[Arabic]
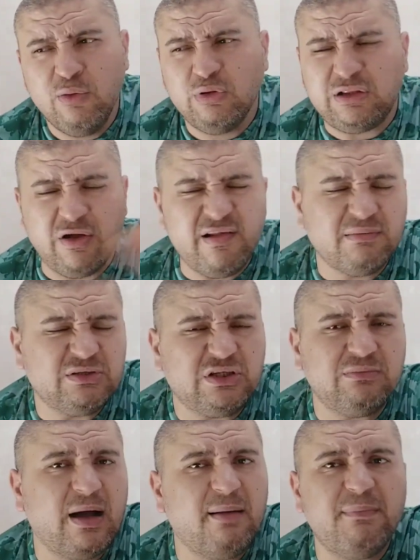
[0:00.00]
والتوانسه
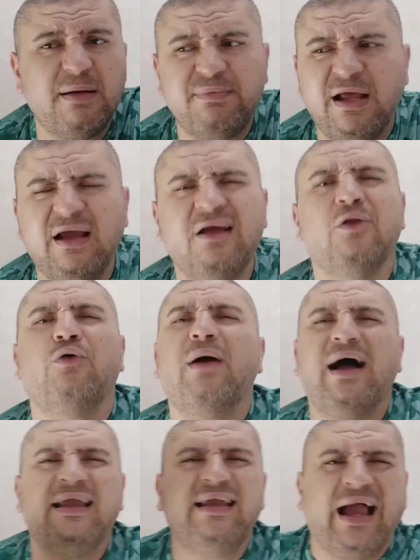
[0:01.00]
ماشيين معاه بمبدا اللي
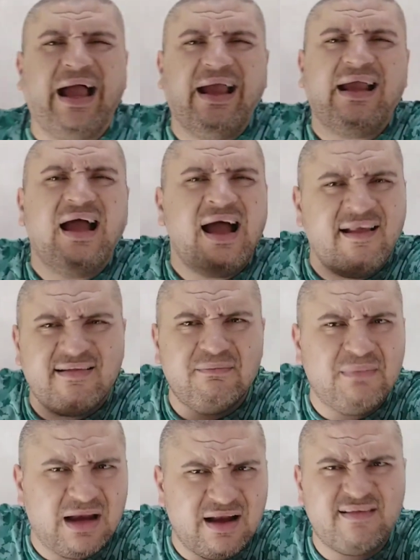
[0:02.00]
هو اي حاجه
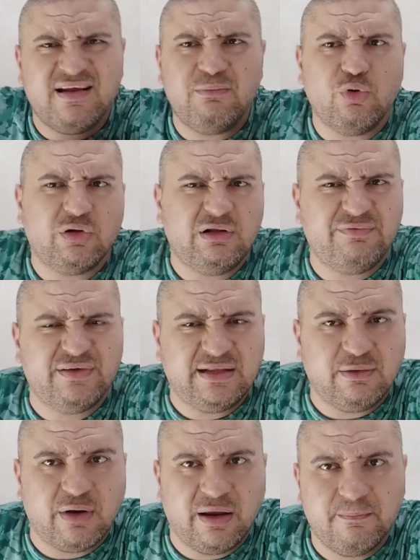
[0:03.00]
احسن من الناس اللي موجودين في
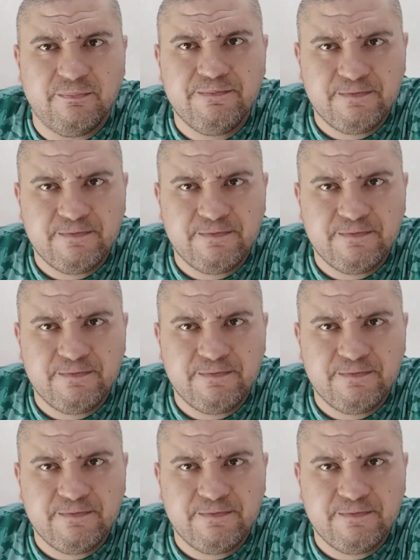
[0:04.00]
الدوري